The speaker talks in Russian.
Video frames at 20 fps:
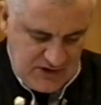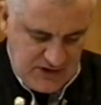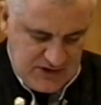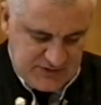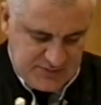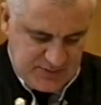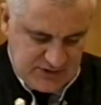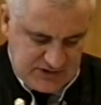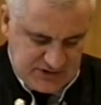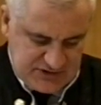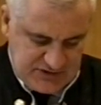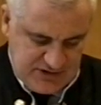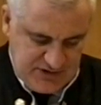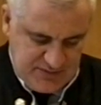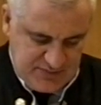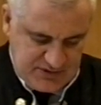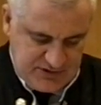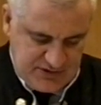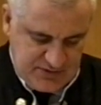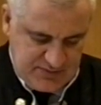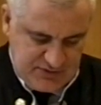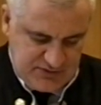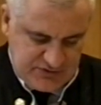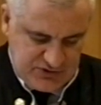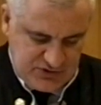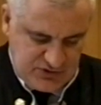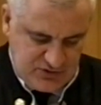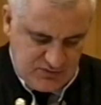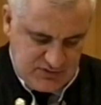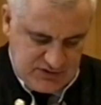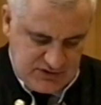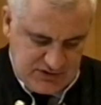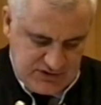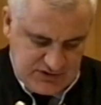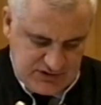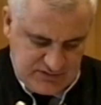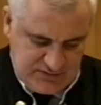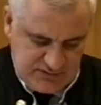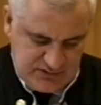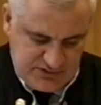Из показаний потерпевшей
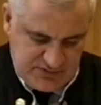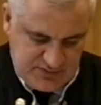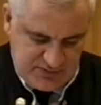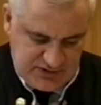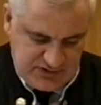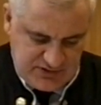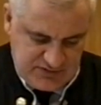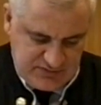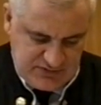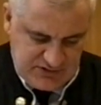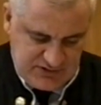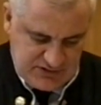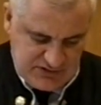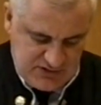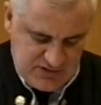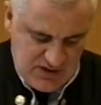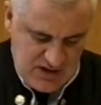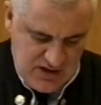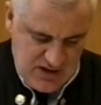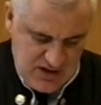Кумалаговой усматривается,